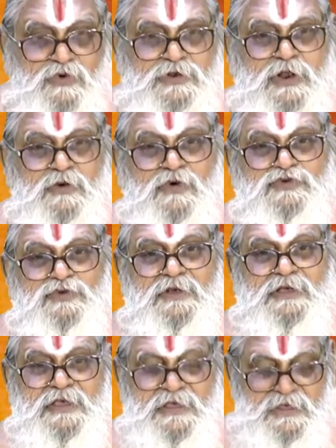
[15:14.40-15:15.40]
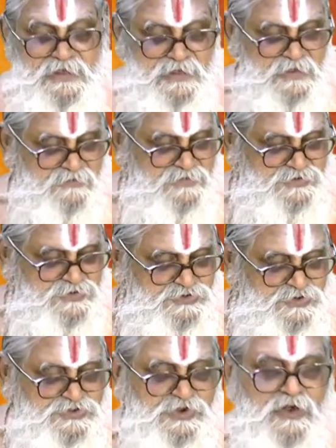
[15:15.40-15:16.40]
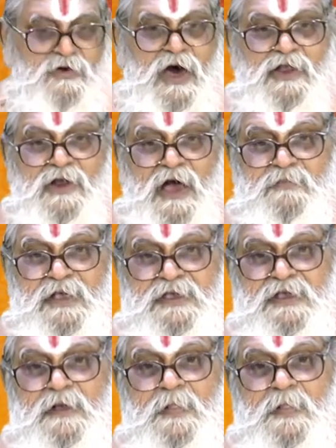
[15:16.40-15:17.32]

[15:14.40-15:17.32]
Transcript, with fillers: కొన్ని రోజులకి విష్ణుచిత్తుల వారు ఆమెకి